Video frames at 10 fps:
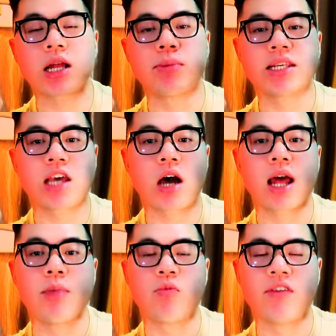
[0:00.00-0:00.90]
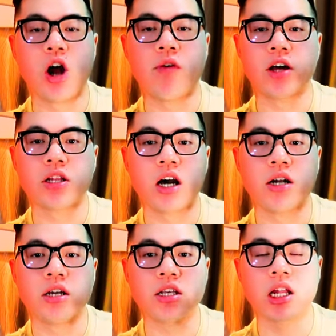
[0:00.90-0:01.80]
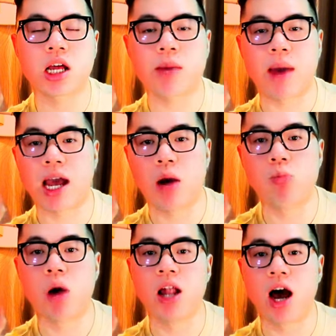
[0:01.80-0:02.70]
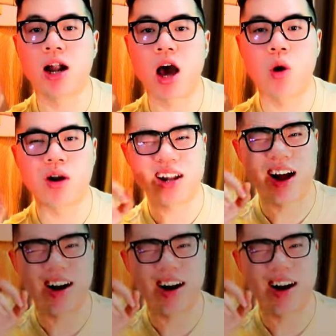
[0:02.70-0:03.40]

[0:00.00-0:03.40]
thì mình sẽ cho thêm một video vào thứ tư nữa cho nên các bạn không bỏ lỡ đâu